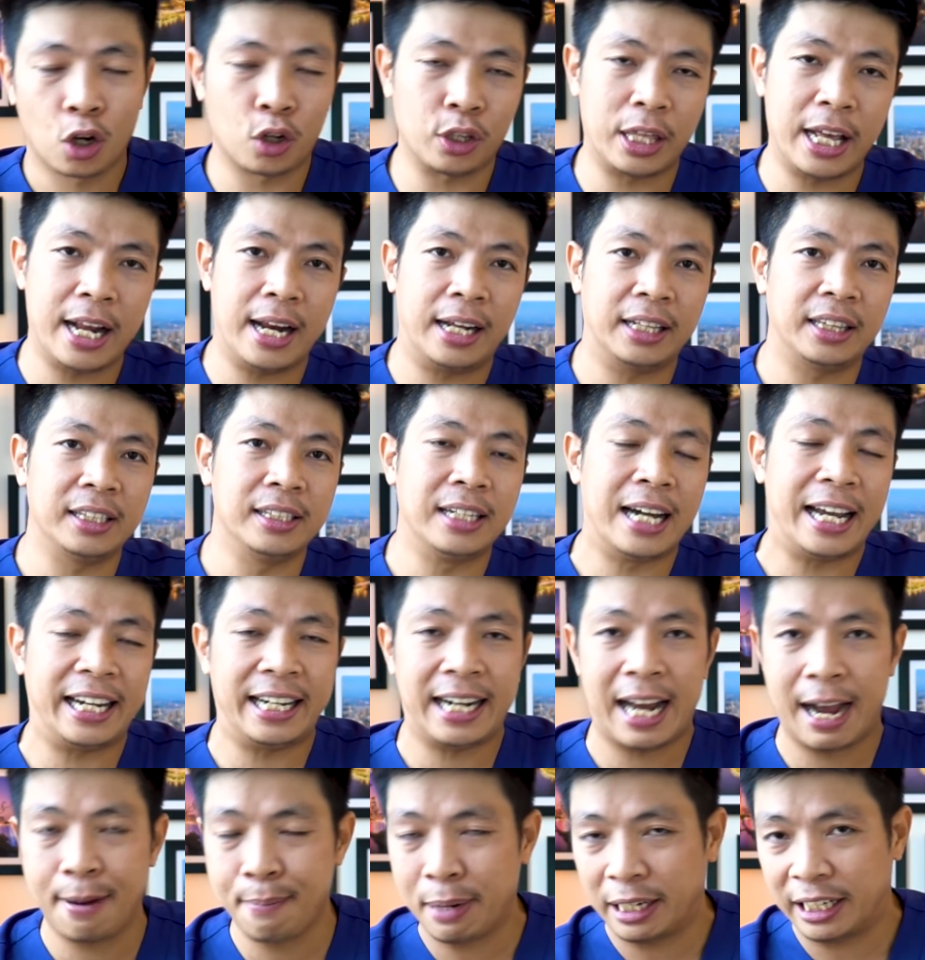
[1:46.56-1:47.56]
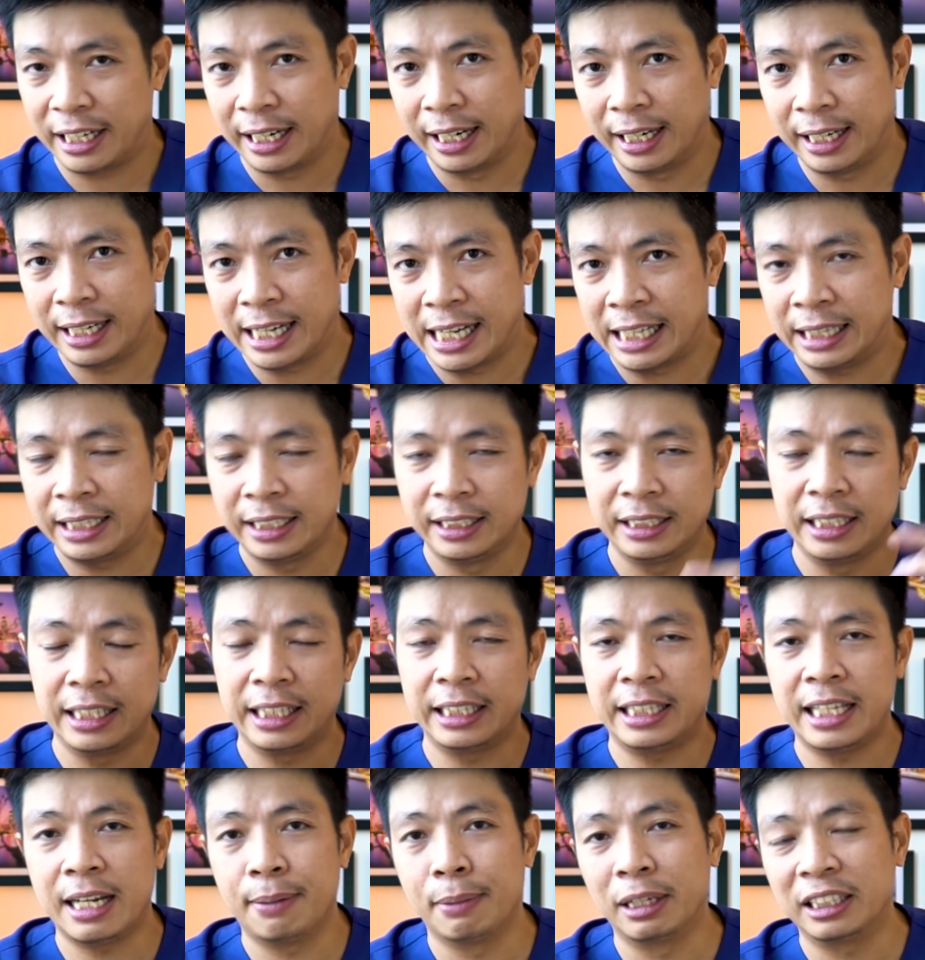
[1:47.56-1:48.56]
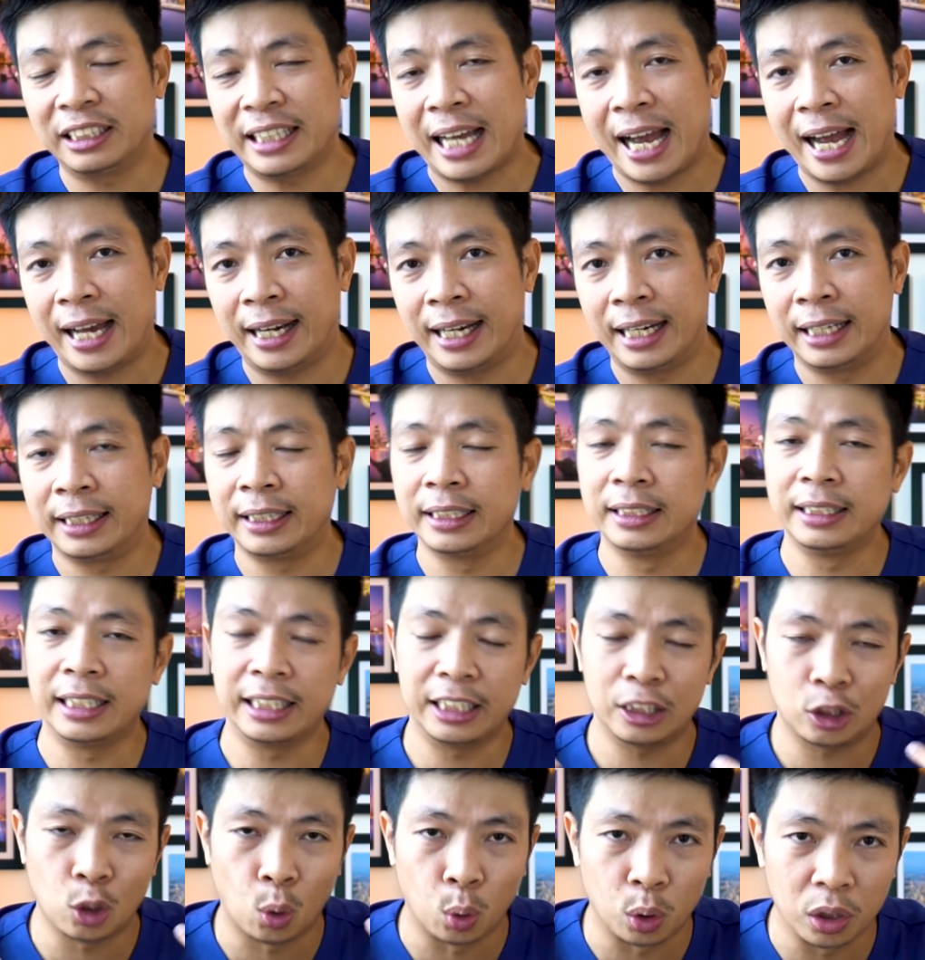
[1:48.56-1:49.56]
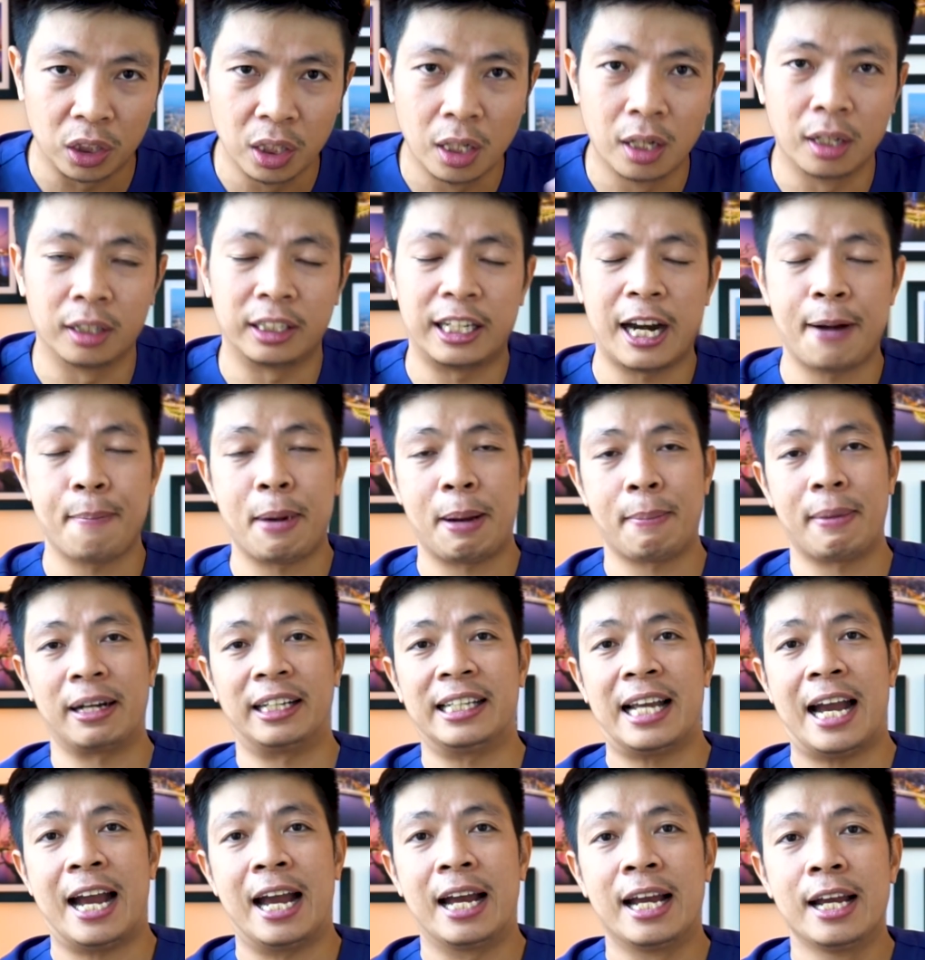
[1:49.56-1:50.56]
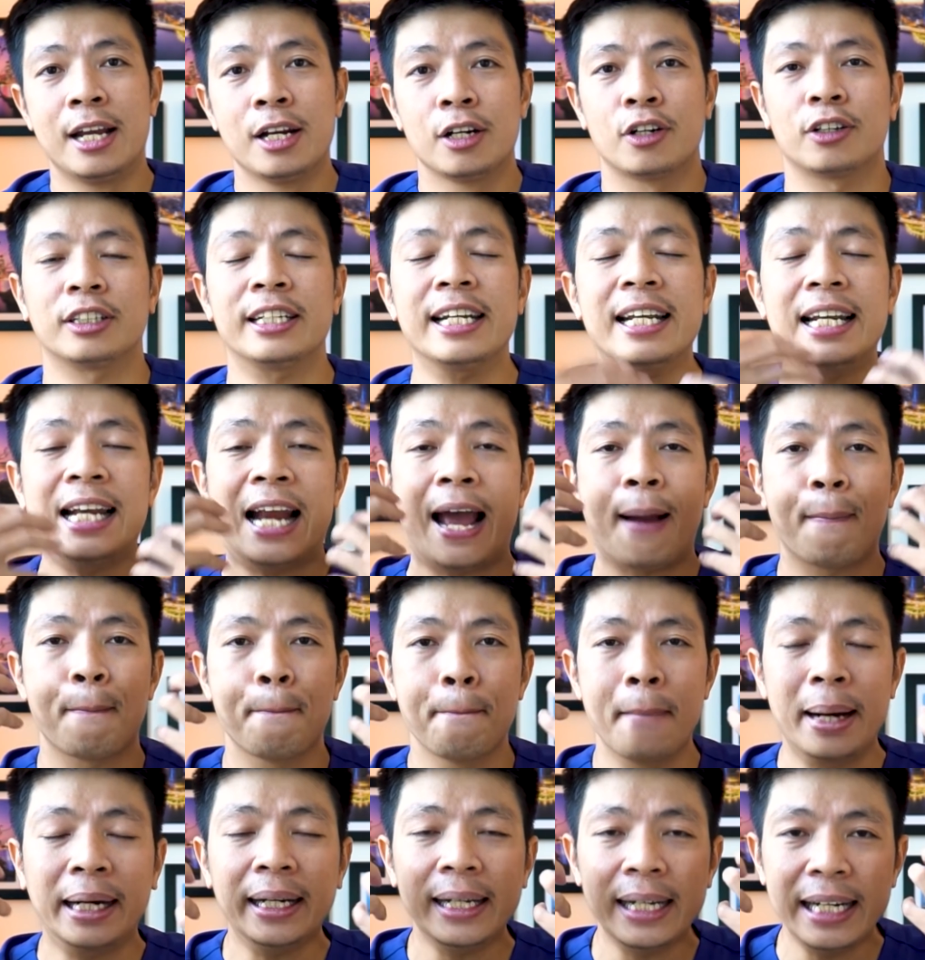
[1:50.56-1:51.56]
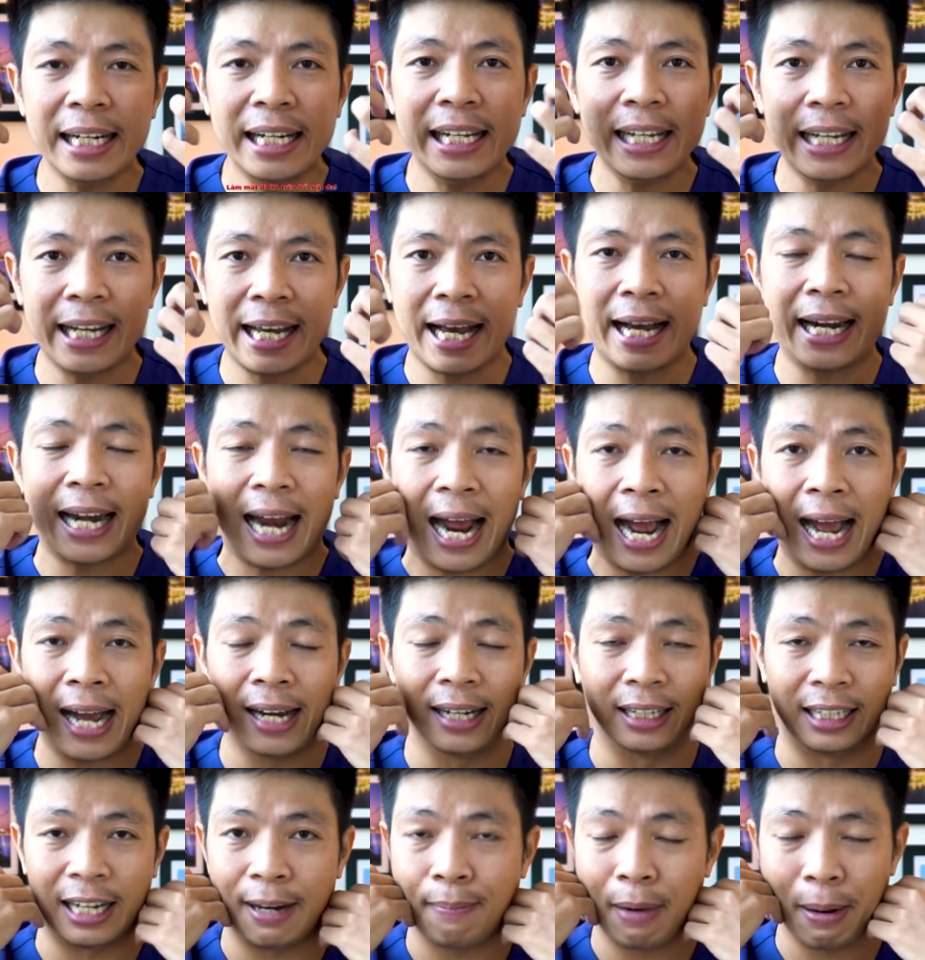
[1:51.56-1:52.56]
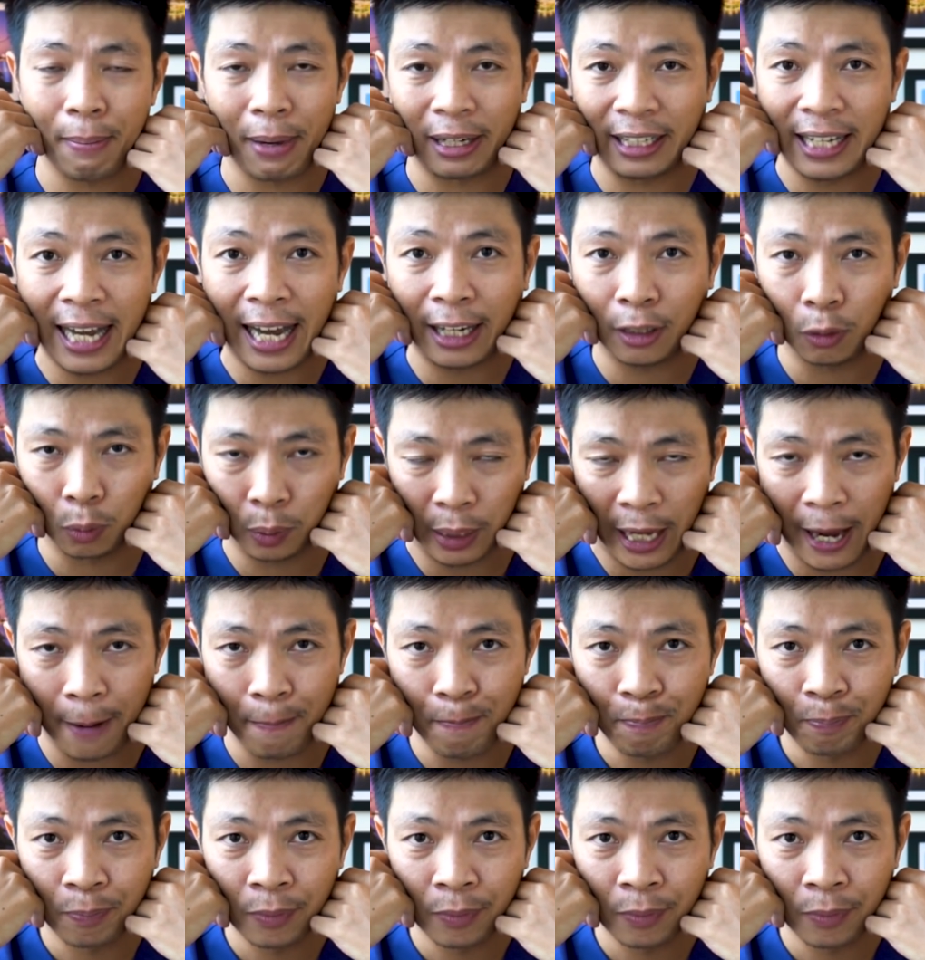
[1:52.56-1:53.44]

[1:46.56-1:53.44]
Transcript: Có thể là từ ánh nắng mặt trời này, từ những cái tia bức xạ này, từ những cái tổn thương ở trên bề mặt da, nó sẽ làm mất đi cái HA ở trên bề mặt da chúng ta.